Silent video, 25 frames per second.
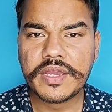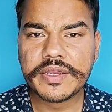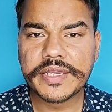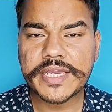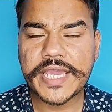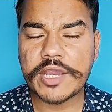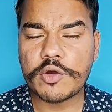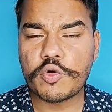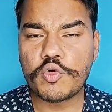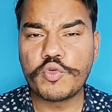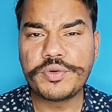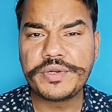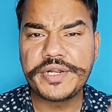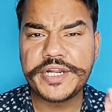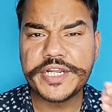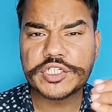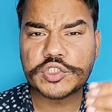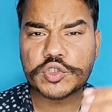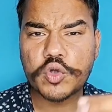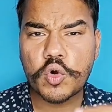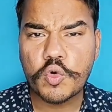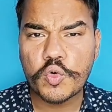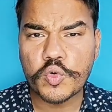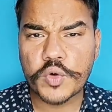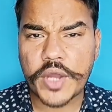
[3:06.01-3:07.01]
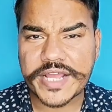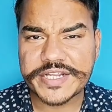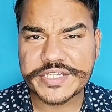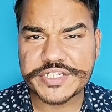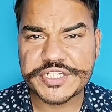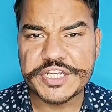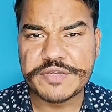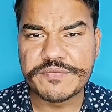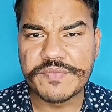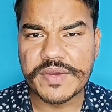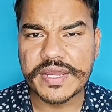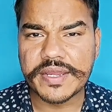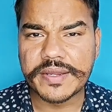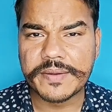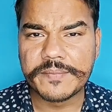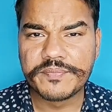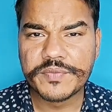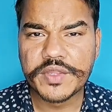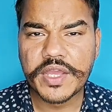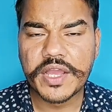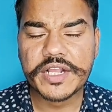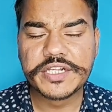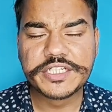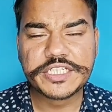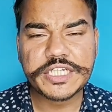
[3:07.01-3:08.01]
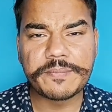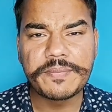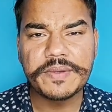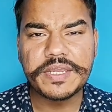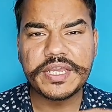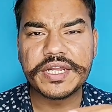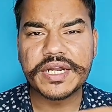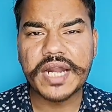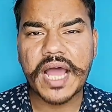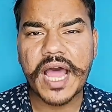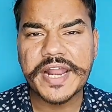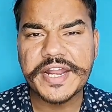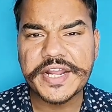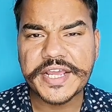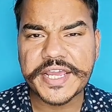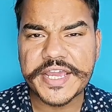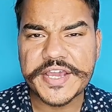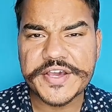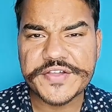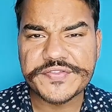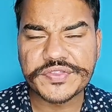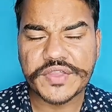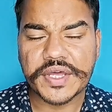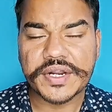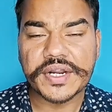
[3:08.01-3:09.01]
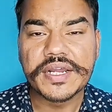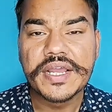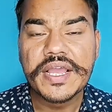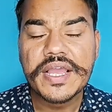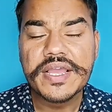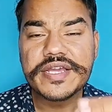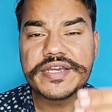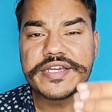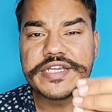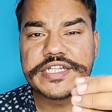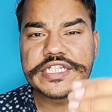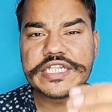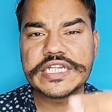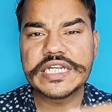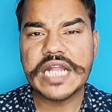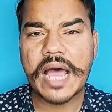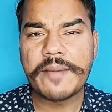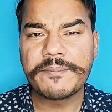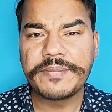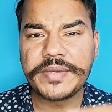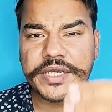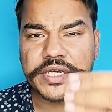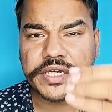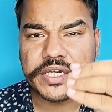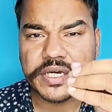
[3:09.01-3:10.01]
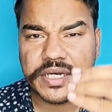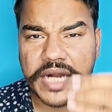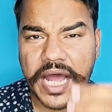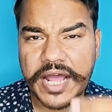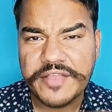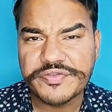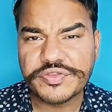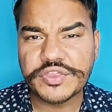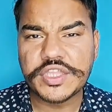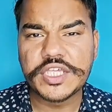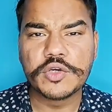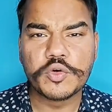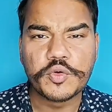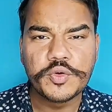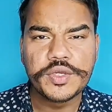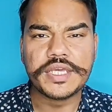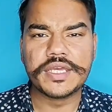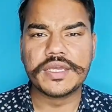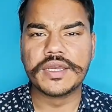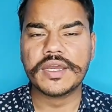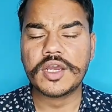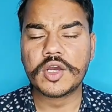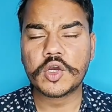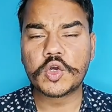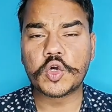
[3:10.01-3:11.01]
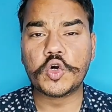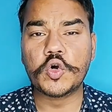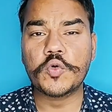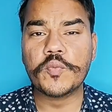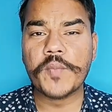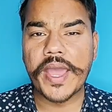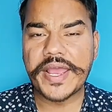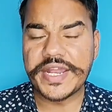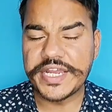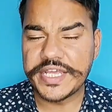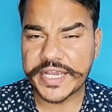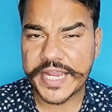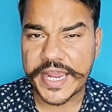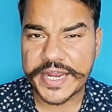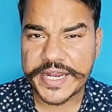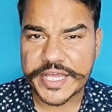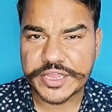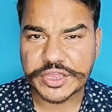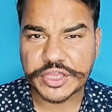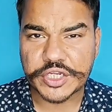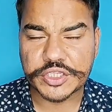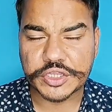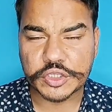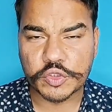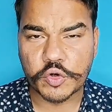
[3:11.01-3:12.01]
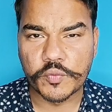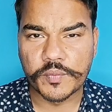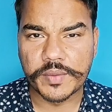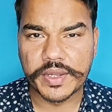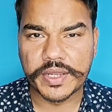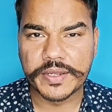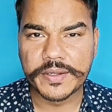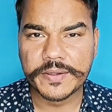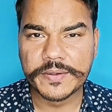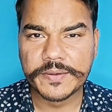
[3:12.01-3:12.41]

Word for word: कि उन्नीस में जब ईरान के अंदर इस्लामिक क्रांति हुई खुमैनी के नेतृत्व में